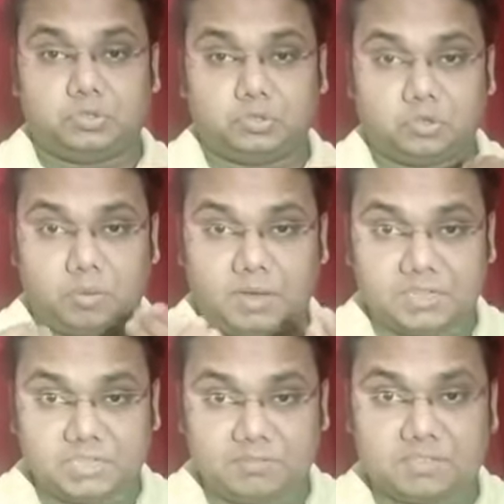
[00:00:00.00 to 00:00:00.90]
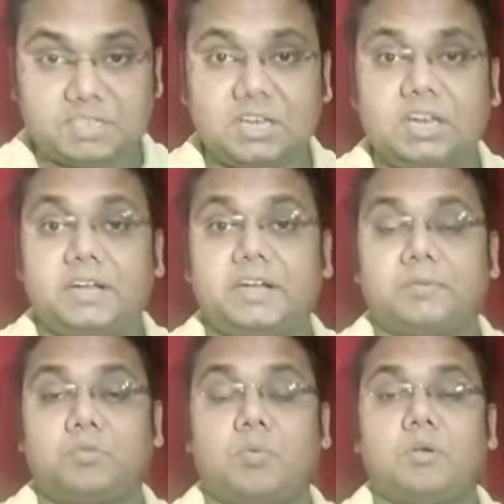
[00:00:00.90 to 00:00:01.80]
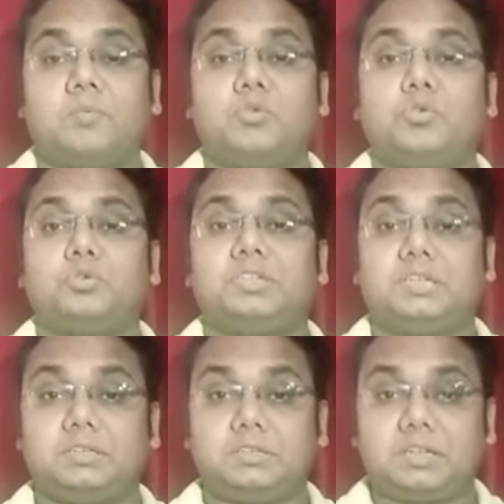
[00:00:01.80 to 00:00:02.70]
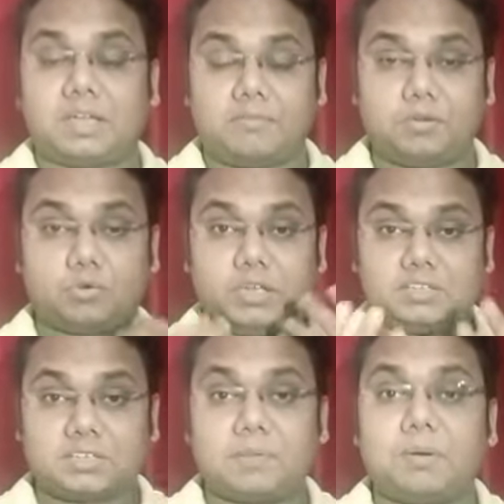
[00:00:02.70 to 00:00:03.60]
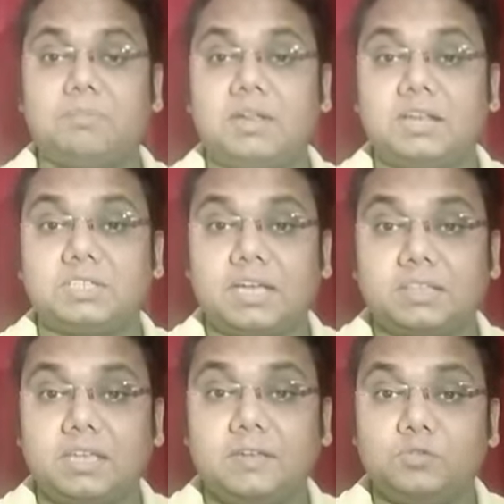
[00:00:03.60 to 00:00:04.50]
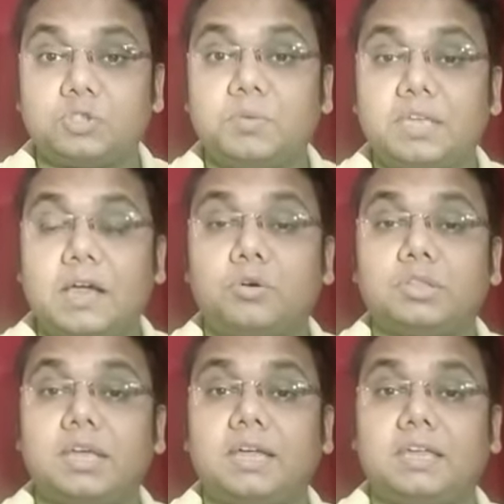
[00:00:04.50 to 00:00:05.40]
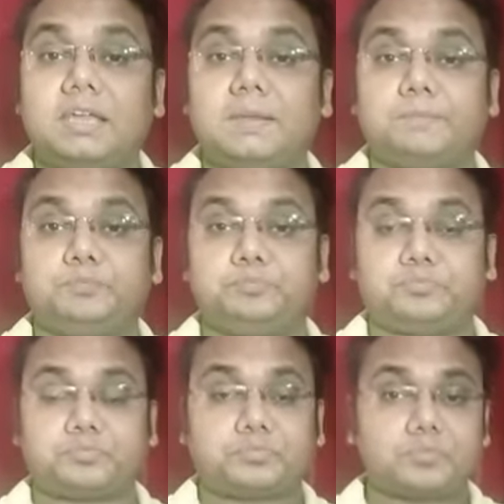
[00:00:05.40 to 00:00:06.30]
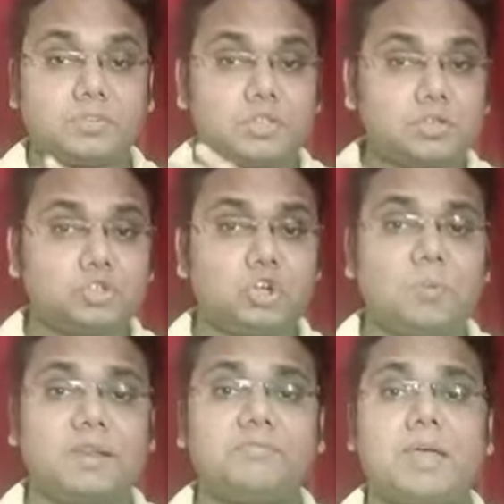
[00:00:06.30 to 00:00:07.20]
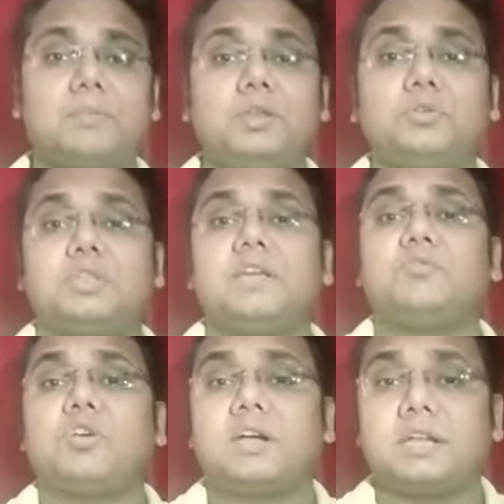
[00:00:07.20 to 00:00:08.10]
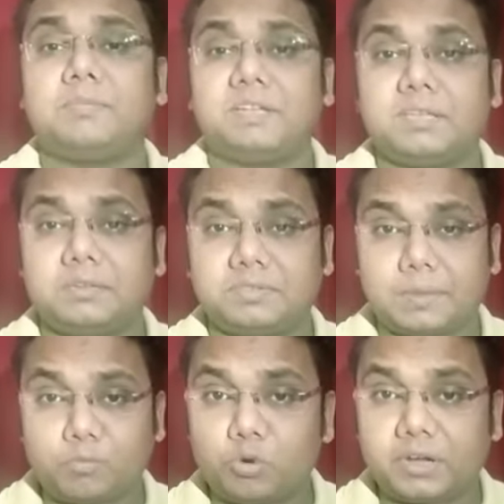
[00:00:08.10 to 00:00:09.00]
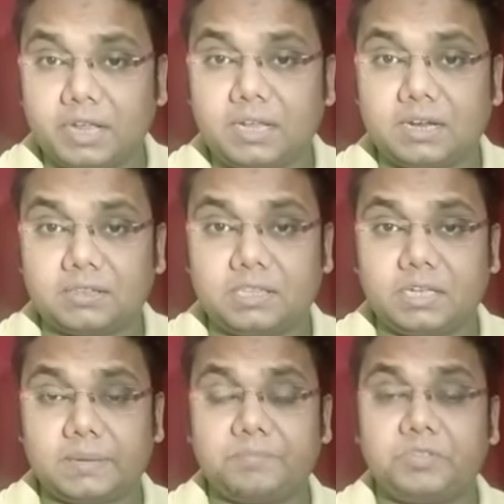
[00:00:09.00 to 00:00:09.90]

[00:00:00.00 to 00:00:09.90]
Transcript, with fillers: जो हमारे जीवन से रिलेटेड प्रॉब्लम हो या फिर कोई स्टेप हम लेना चाहते हैं उसमें क्या होता है कि जो हमारी फैमिली होती है वो अगर हमें सपोर्ट नहीं करती है